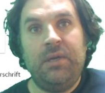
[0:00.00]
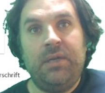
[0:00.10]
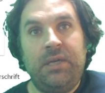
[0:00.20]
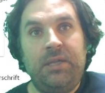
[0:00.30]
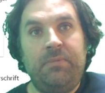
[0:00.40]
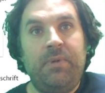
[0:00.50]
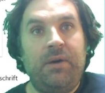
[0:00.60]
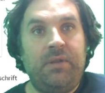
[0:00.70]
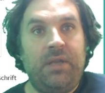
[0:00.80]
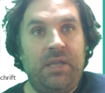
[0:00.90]
nicht mehr
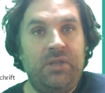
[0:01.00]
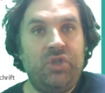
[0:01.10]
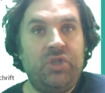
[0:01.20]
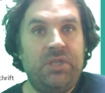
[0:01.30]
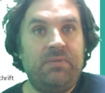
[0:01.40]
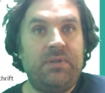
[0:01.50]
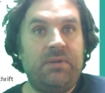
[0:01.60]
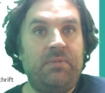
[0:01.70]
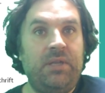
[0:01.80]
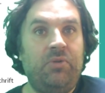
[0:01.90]
authentisch ist, was
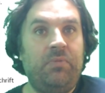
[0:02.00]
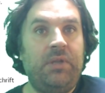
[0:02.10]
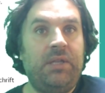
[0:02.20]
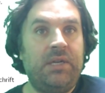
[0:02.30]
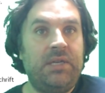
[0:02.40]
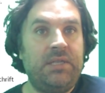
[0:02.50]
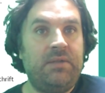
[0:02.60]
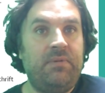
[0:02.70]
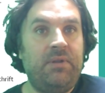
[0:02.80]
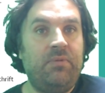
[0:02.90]
aber nicht unbedingt heißt, das
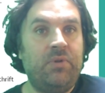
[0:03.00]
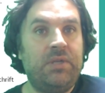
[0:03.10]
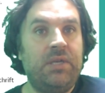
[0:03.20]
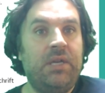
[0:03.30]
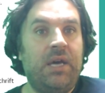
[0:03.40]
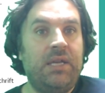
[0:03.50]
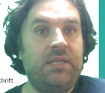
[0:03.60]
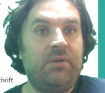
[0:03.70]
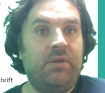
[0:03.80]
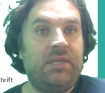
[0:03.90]
Video muss als
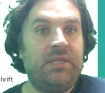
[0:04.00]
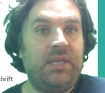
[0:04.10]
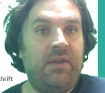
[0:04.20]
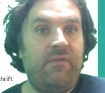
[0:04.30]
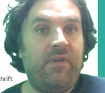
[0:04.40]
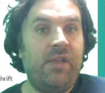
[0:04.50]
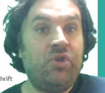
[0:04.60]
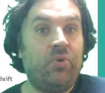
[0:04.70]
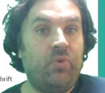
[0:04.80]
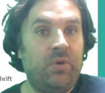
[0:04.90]
solches
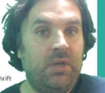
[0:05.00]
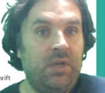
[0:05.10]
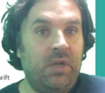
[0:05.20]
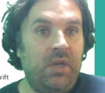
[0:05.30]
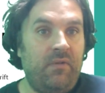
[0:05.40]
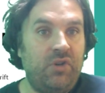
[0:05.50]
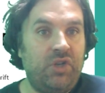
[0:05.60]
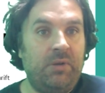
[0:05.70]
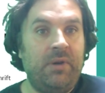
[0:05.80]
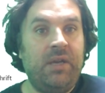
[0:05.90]
gefälscht oder viel
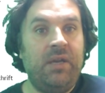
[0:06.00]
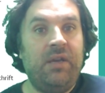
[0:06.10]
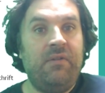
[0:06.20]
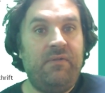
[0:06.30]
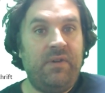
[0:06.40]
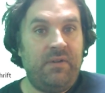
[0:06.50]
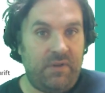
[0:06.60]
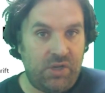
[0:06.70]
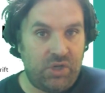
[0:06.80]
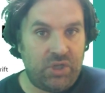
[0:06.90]
schlimmer
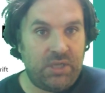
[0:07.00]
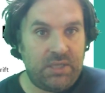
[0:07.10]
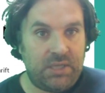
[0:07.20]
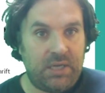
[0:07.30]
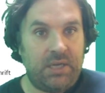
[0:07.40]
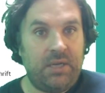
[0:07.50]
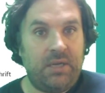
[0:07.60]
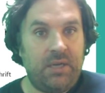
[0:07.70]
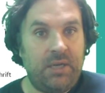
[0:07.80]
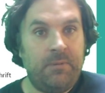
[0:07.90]
verfälscht sein.
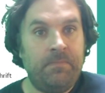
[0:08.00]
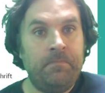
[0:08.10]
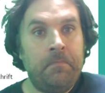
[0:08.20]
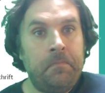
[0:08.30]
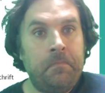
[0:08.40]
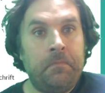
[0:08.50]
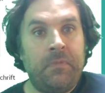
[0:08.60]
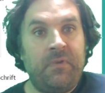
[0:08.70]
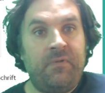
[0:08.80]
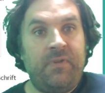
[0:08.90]
Ja?
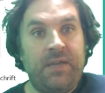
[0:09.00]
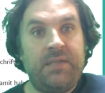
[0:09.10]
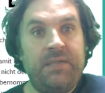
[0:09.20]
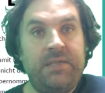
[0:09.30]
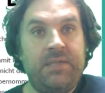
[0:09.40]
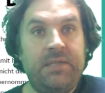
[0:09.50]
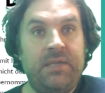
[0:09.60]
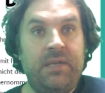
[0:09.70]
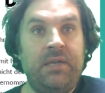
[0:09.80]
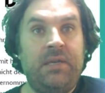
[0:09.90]
Fakt ist,
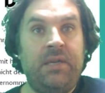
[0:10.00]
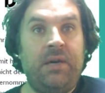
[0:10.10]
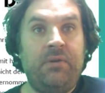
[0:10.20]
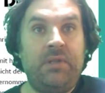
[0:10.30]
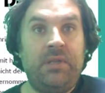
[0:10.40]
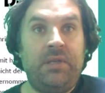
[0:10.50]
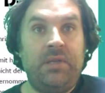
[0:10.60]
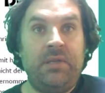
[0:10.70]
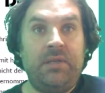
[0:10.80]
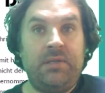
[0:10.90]
äh, auch
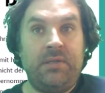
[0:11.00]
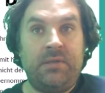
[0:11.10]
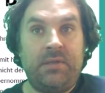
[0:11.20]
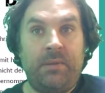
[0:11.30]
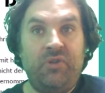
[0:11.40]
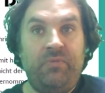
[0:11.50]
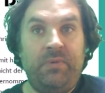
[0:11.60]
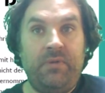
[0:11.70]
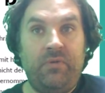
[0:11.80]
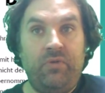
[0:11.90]
die, das
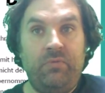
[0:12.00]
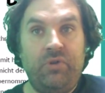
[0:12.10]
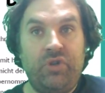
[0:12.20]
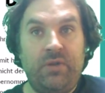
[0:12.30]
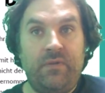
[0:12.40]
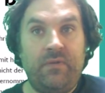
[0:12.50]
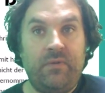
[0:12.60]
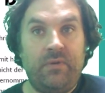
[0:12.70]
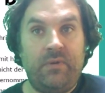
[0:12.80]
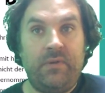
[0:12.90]
Zusammenspiel von Überschrift
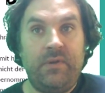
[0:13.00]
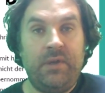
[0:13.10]
und